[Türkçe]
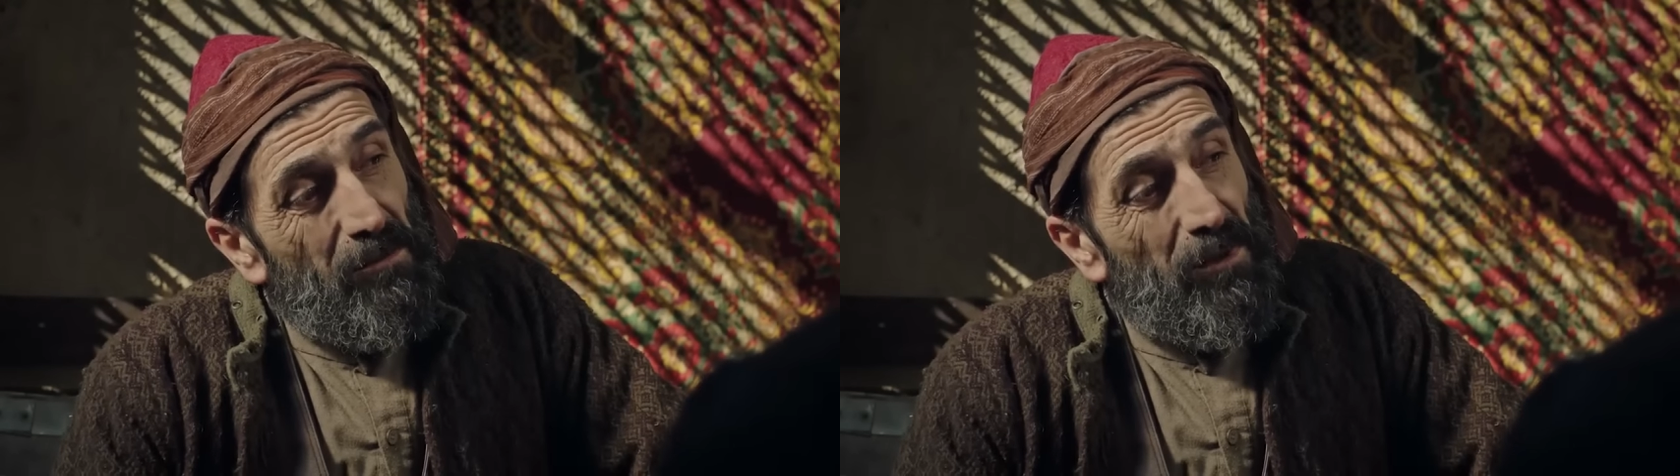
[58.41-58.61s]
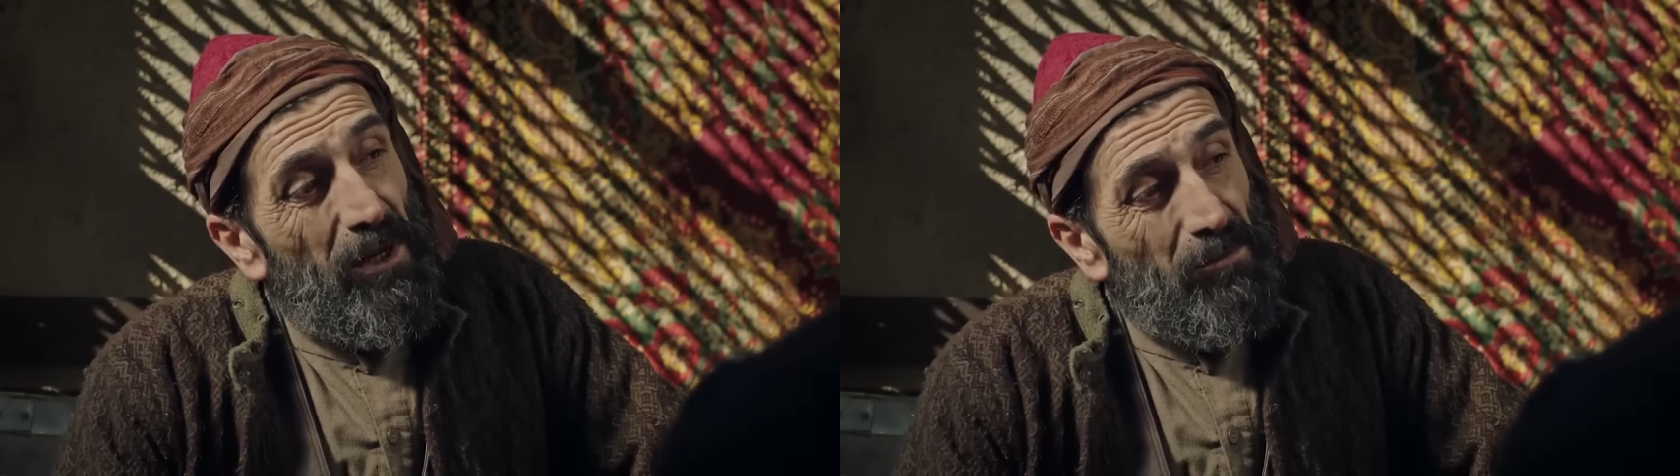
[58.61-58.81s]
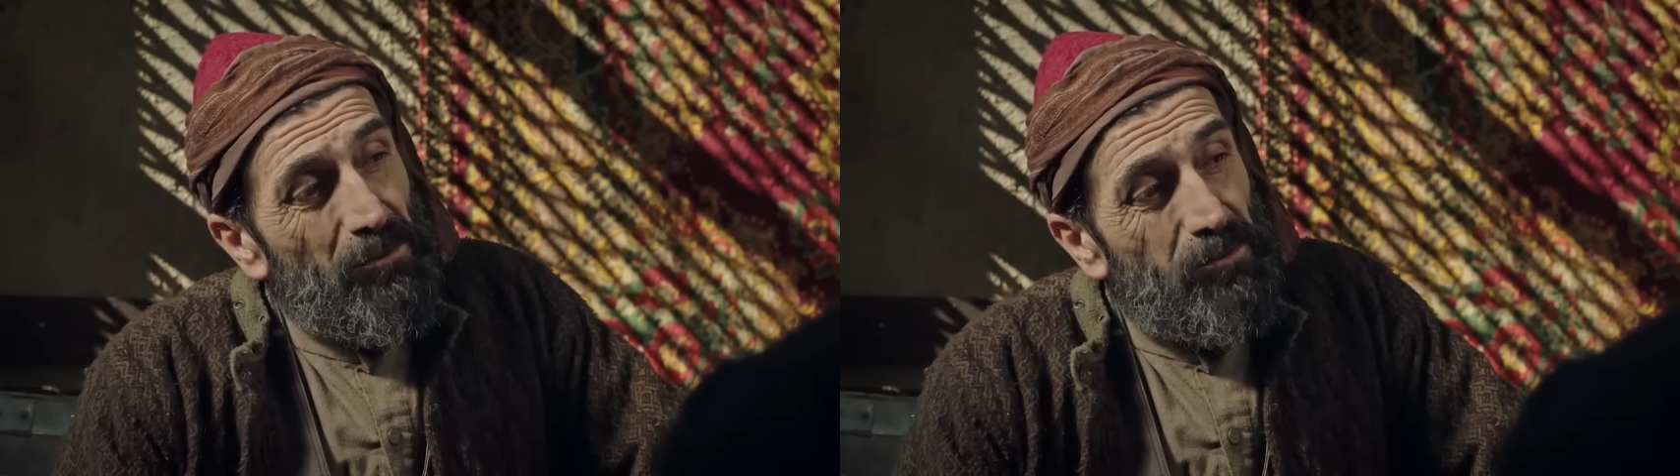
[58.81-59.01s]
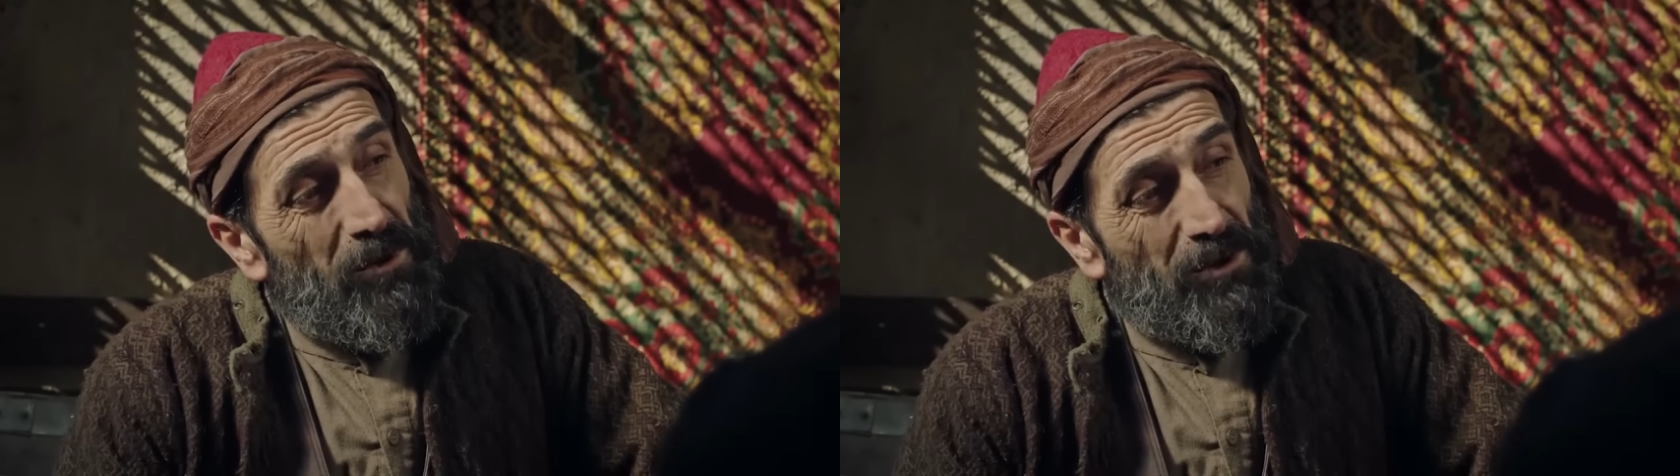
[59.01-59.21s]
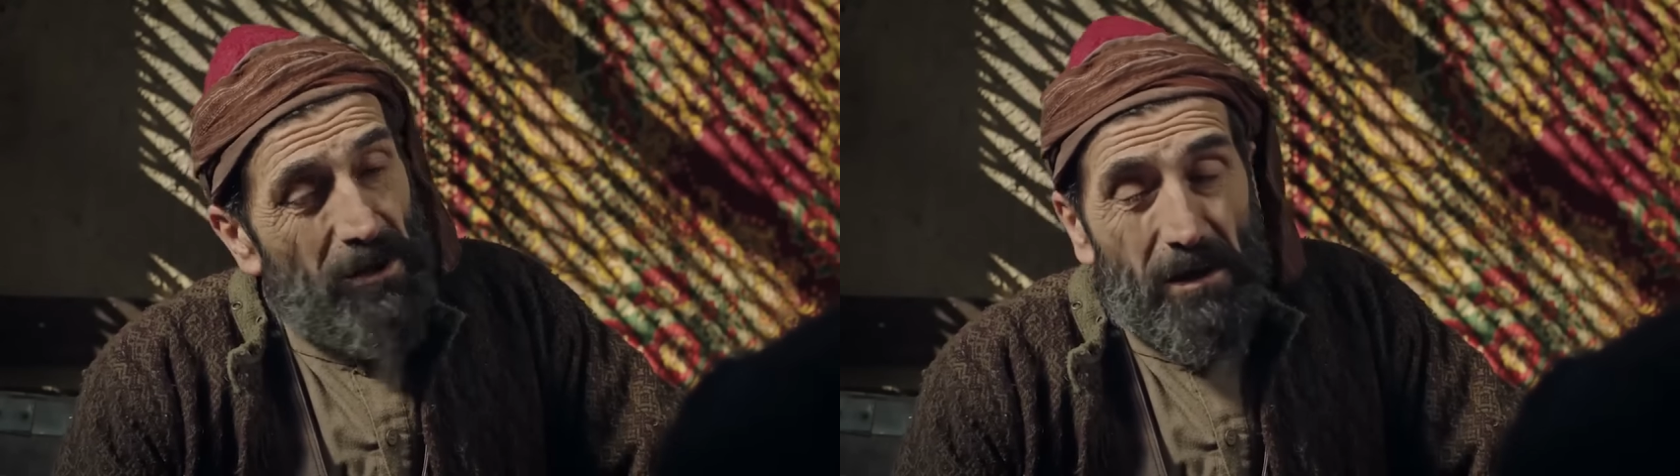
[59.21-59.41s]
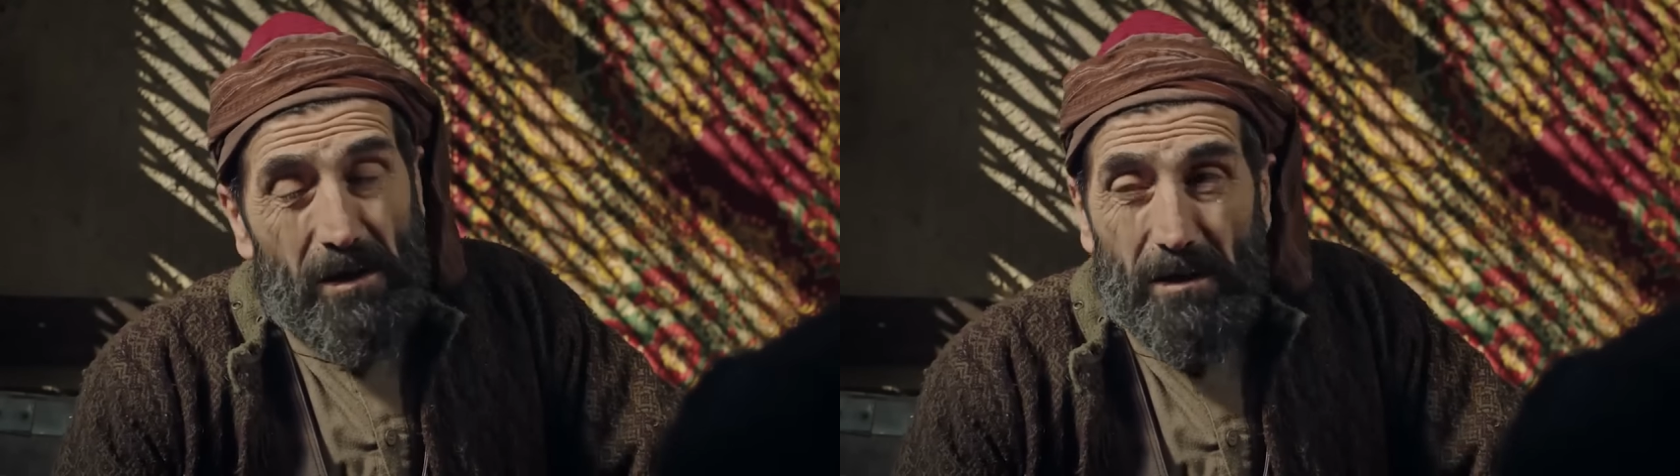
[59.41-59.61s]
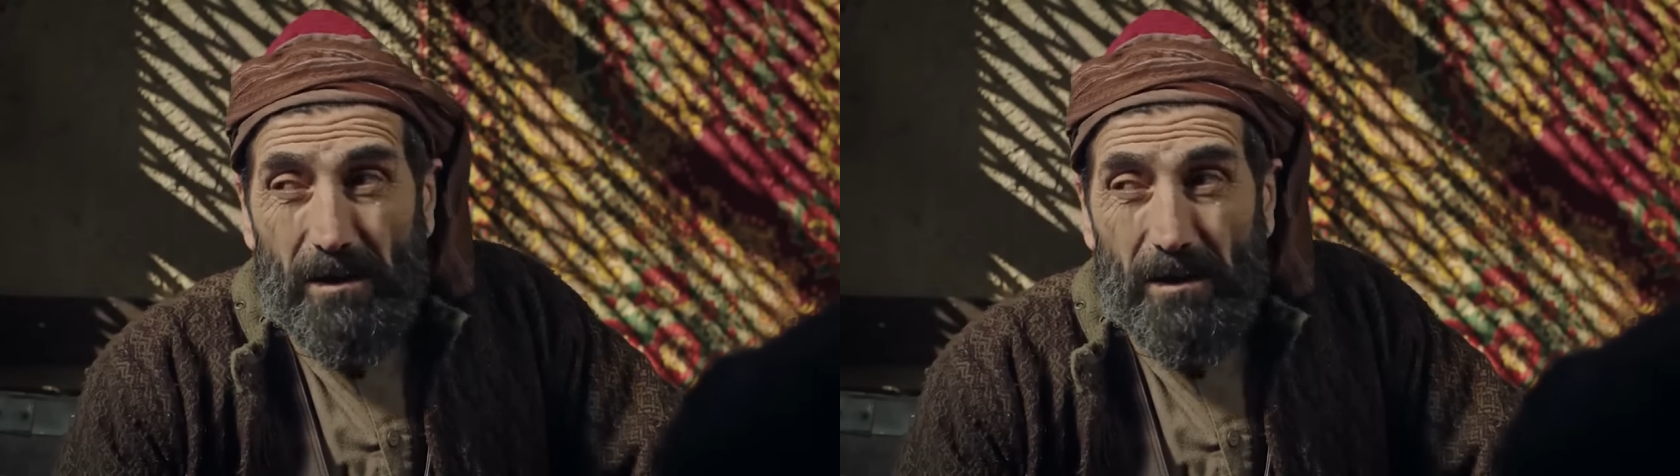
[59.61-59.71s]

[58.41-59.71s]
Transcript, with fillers: Mahmut Paşa